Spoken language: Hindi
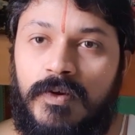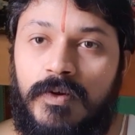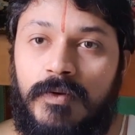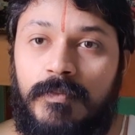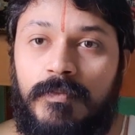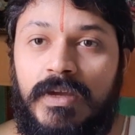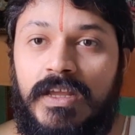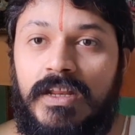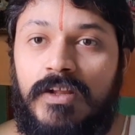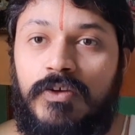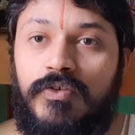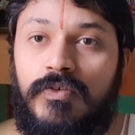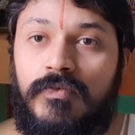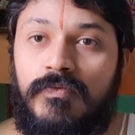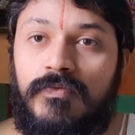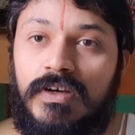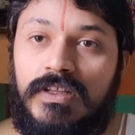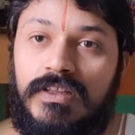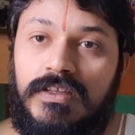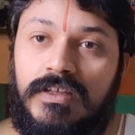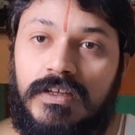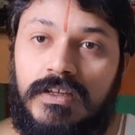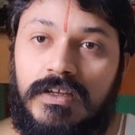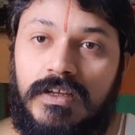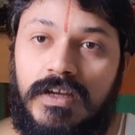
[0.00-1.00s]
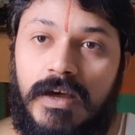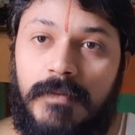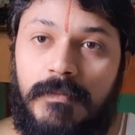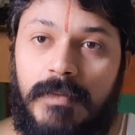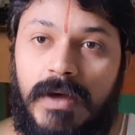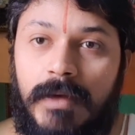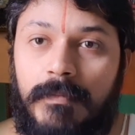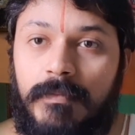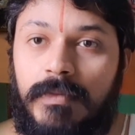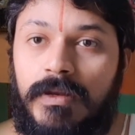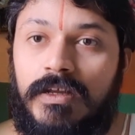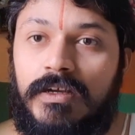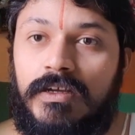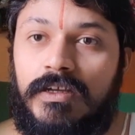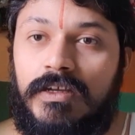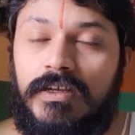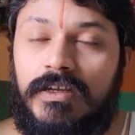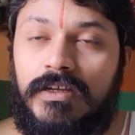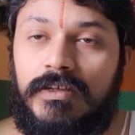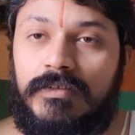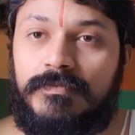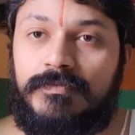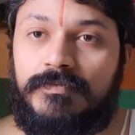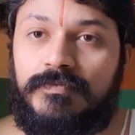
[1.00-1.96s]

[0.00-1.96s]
और मेरे को वध का पाप लगेगा